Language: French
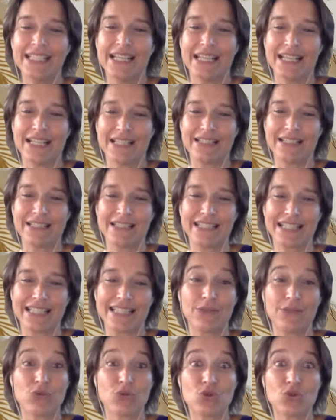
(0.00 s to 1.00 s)

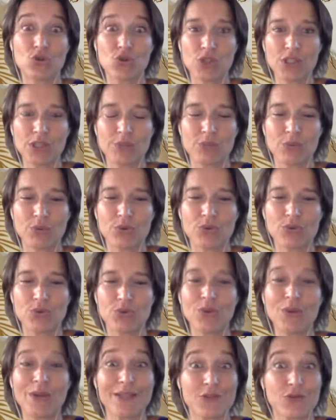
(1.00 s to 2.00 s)
et de changer de
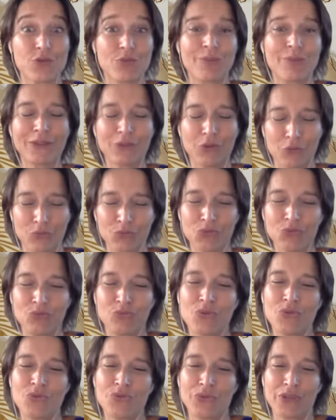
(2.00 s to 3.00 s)
posture, à se mettre en
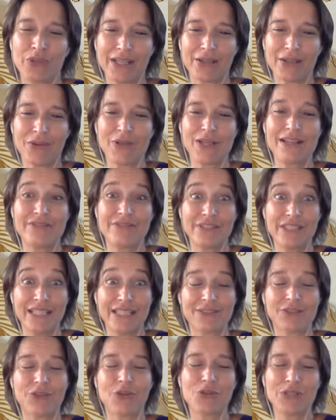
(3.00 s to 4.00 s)
mouvement vers la vie
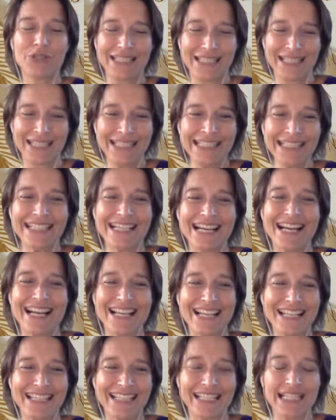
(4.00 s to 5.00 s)
extraordinaire
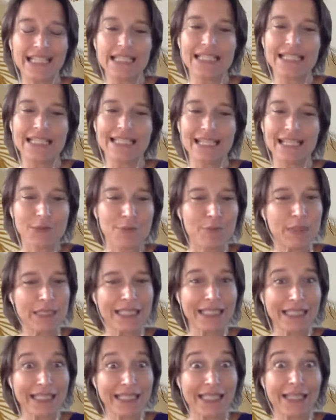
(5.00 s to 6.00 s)
à laquelle ils
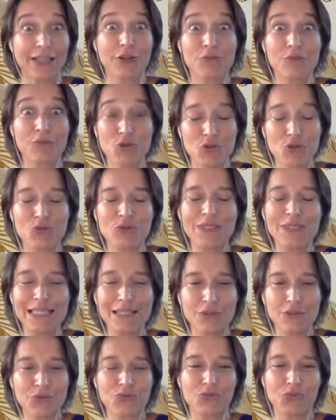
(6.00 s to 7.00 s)
aspirent. Et comme je le
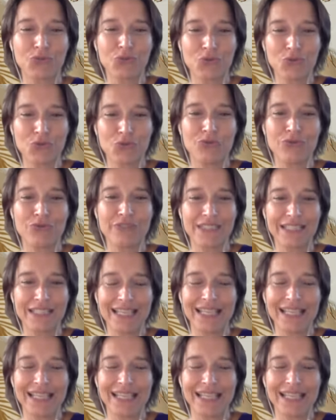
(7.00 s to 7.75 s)
dis souvent, une vie